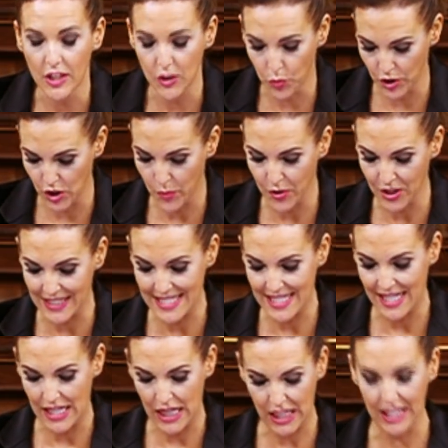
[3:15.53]
es bueno porque
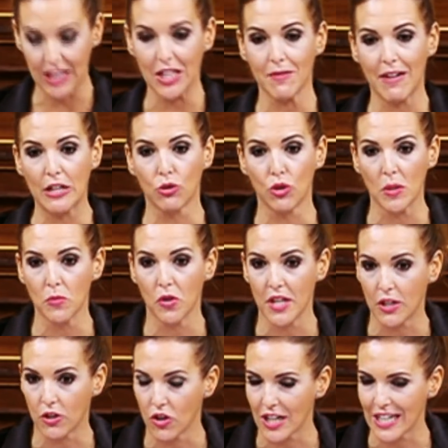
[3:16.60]
se incentiva el turismo
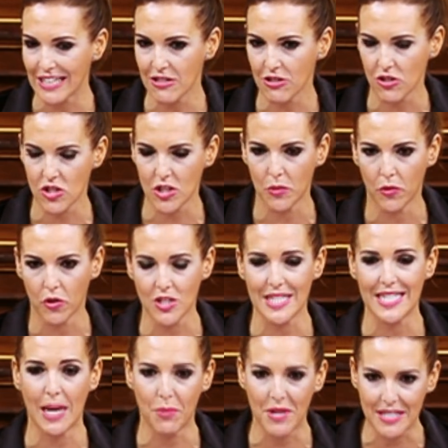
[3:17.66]
de congresos y Vox
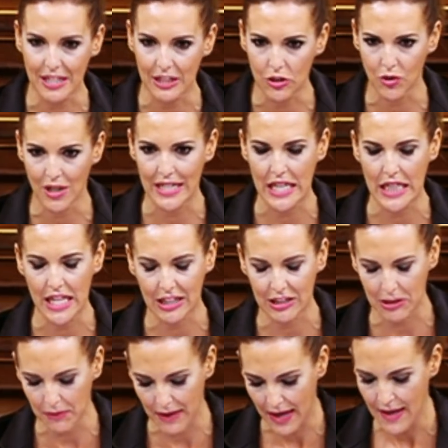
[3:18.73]
ya presentó una
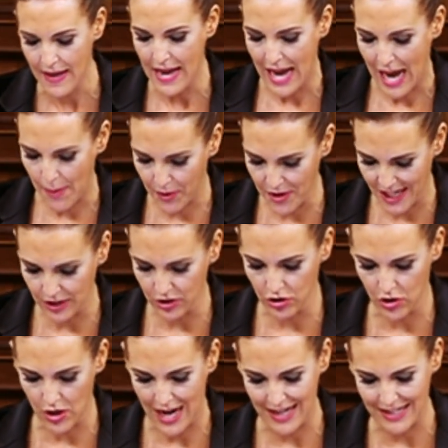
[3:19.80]
iniciativa
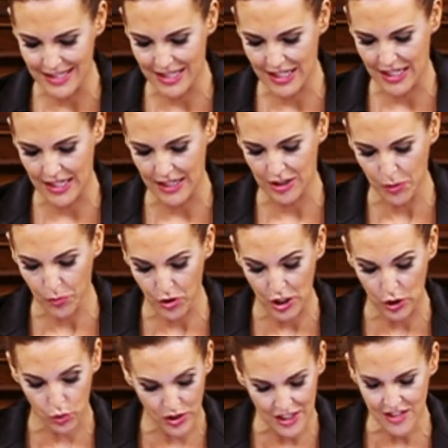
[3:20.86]
apoyando a este tipo de
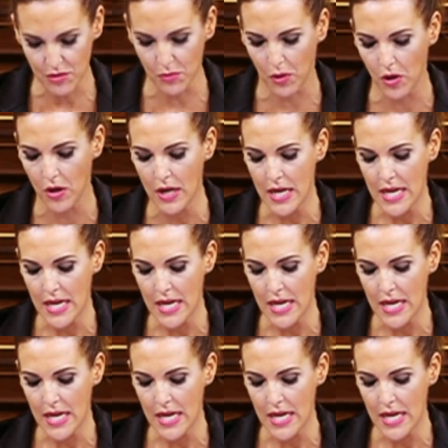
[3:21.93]
turismo,